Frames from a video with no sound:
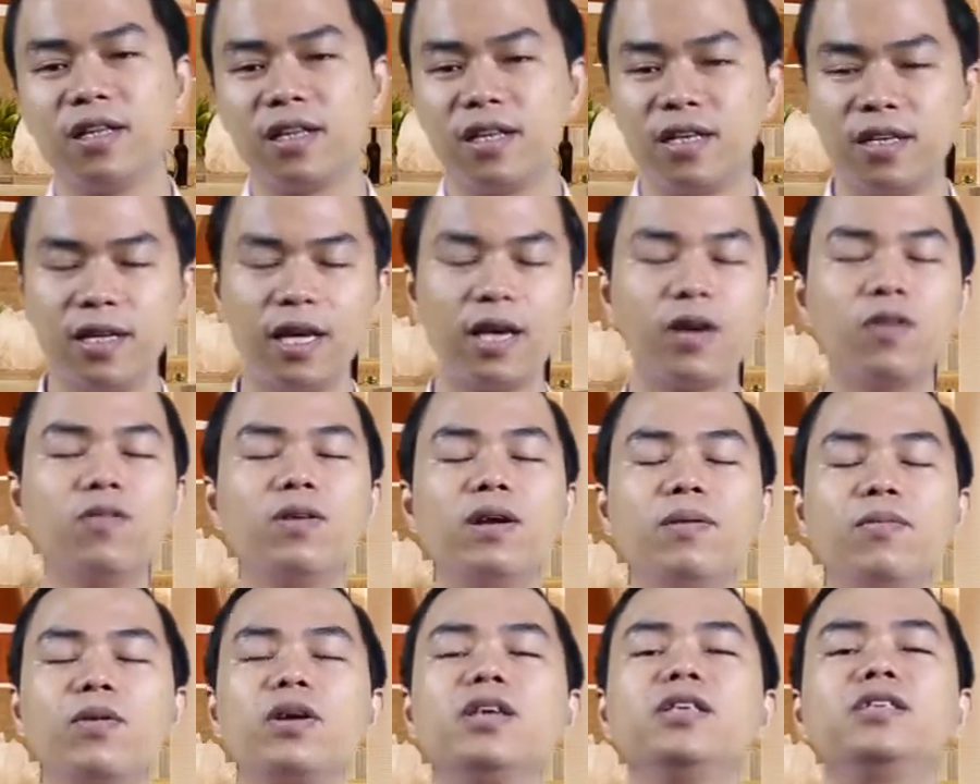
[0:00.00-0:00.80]
thì đây cũng
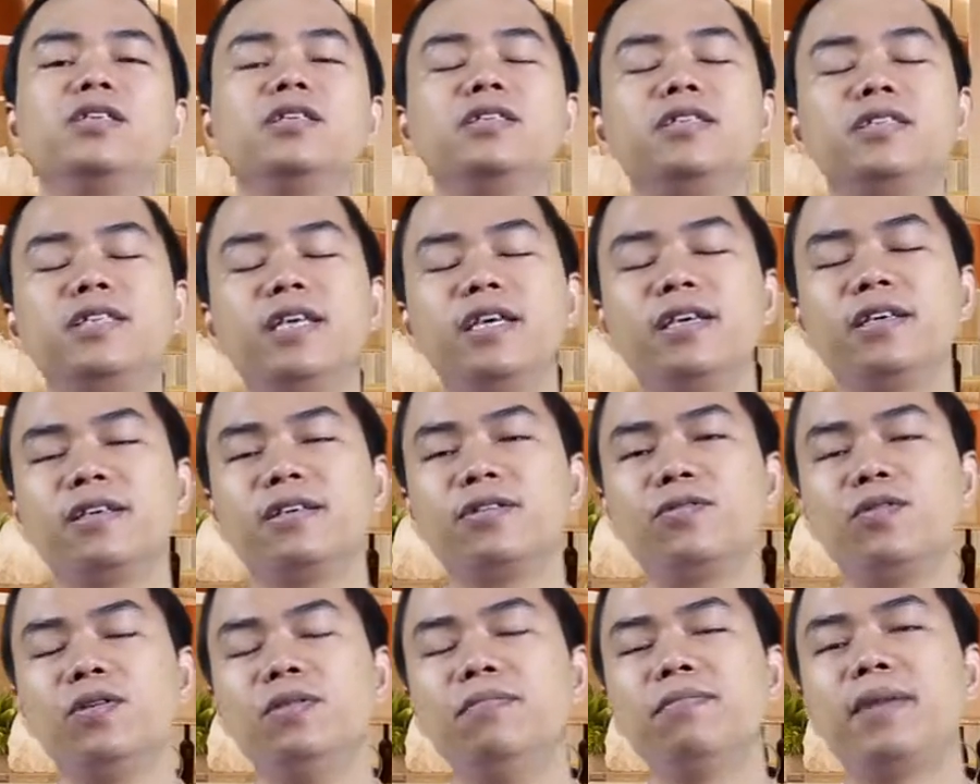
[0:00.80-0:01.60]
là một cái chương
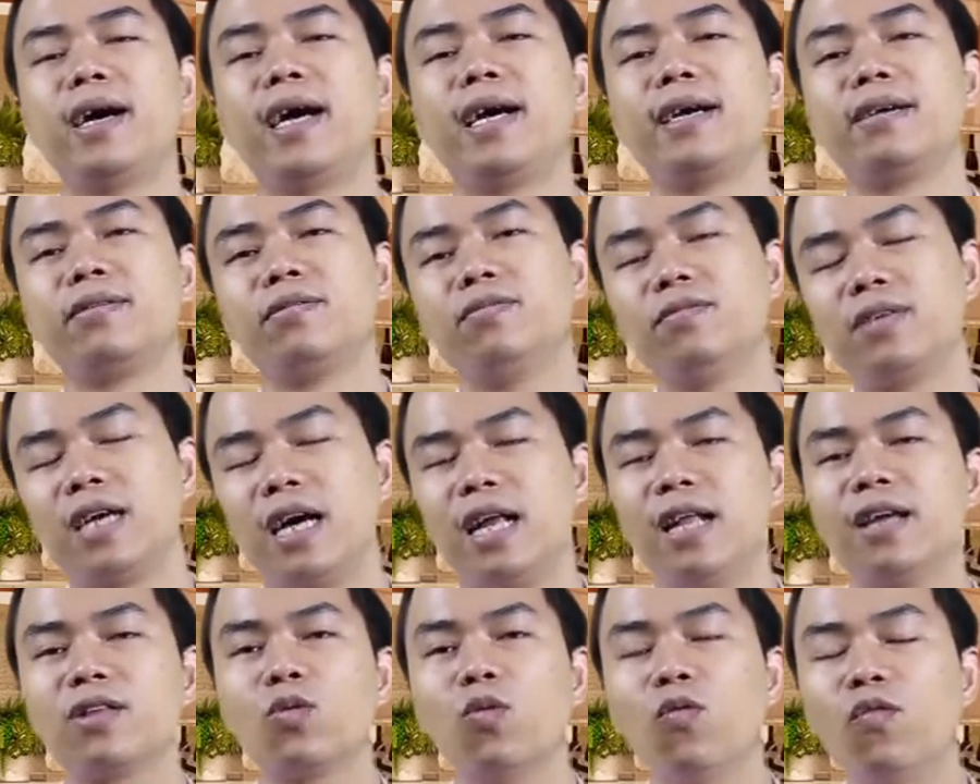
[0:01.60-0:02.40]
trình khuyến mại cũng khá
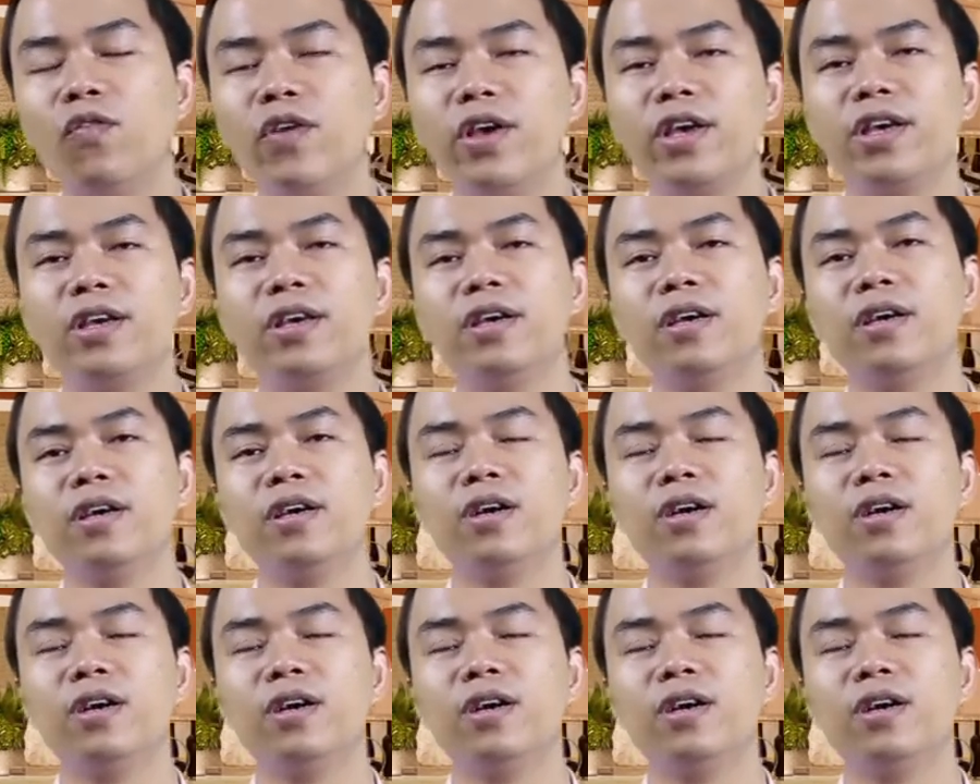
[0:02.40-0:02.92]
là thú vị